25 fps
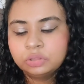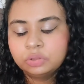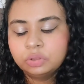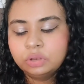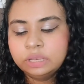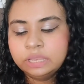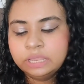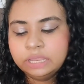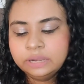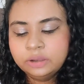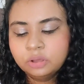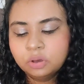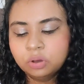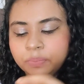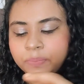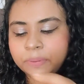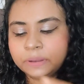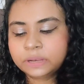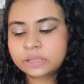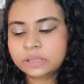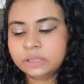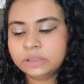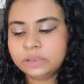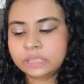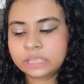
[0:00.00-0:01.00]
तो लीड
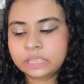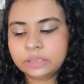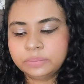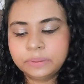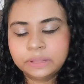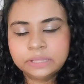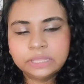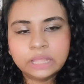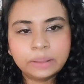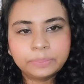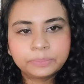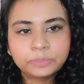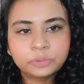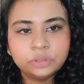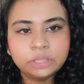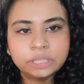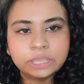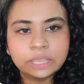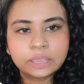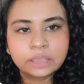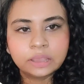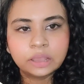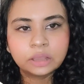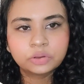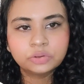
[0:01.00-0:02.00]
ओपन करने के बाद आपको
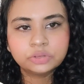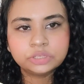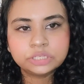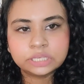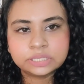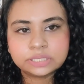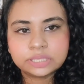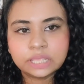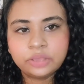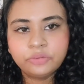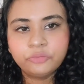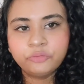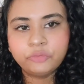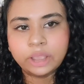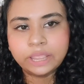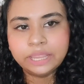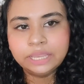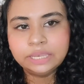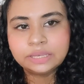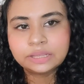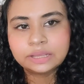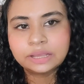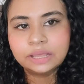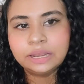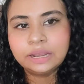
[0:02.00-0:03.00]
दिखेगा कुछ ऐसा है
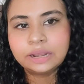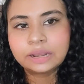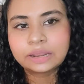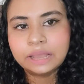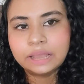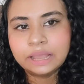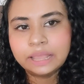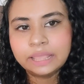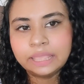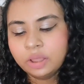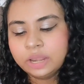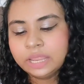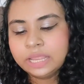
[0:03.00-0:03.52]
व्हाइट कलर का